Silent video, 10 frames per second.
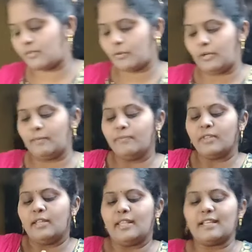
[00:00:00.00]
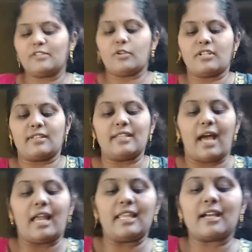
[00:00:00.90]
చేసుకోండి నెక్స్ట్ వచ్చేసి
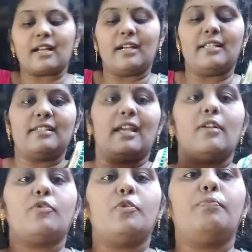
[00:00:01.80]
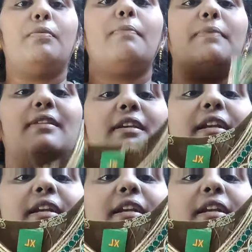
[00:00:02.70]
ఆలియా కట్ డిజైన్ లో సూపర్ పీస్